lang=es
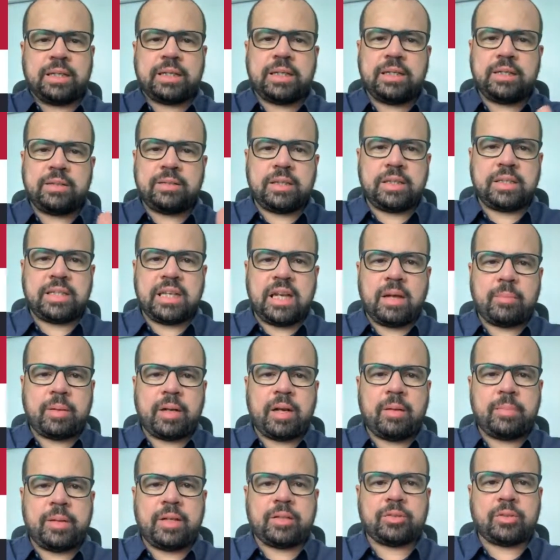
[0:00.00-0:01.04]
que ni siquiera
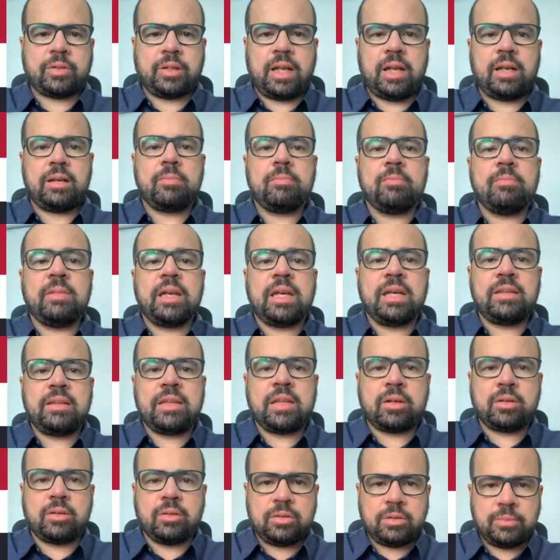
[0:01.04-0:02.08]
para el personal
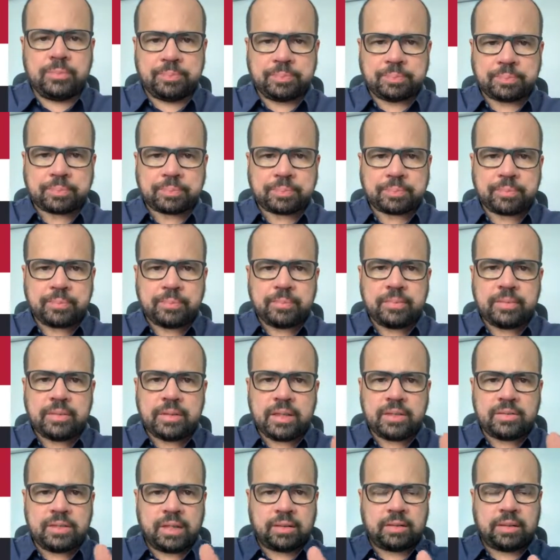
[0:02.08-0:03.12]
médico
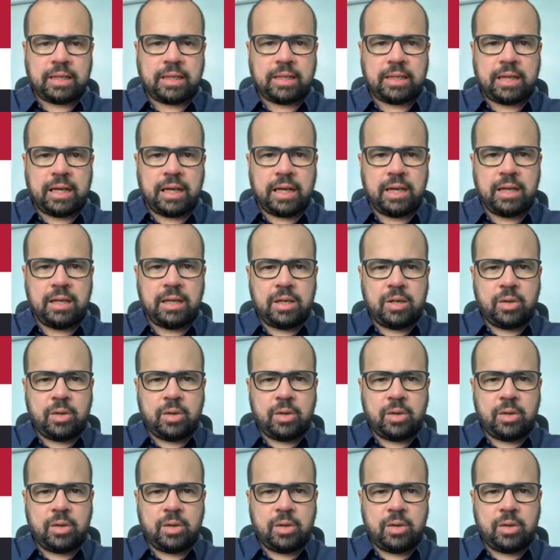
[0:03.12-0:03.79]
se tenga